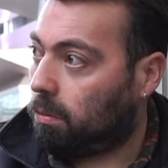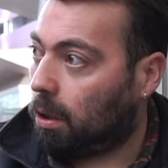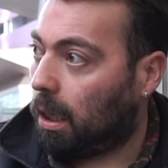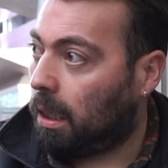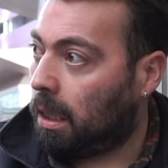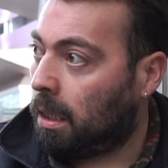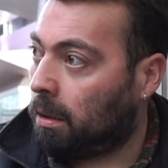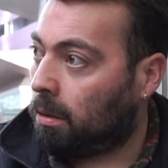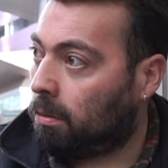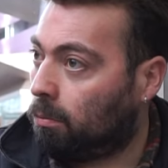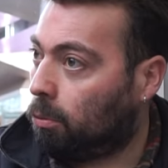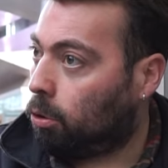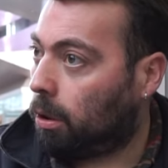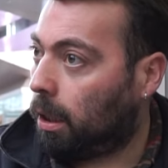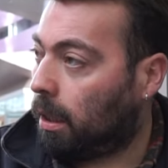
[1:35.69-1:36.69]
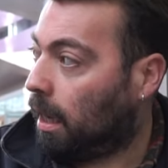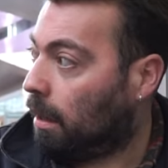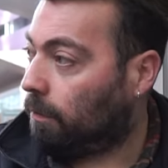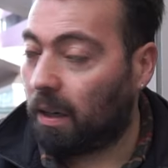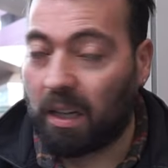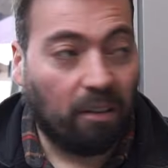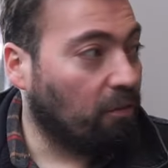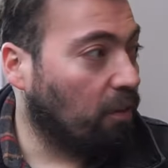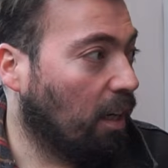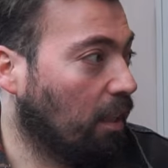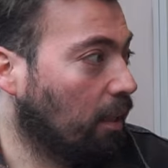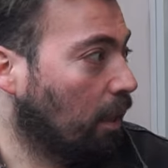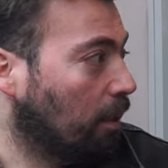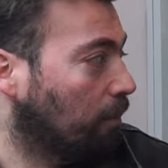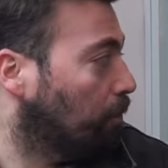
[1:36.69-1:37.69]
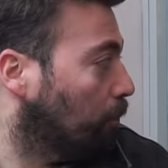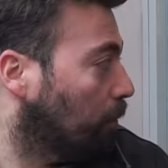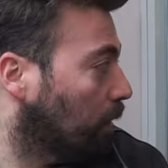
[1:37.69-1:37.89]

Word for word: Yani müşteriler falan filan da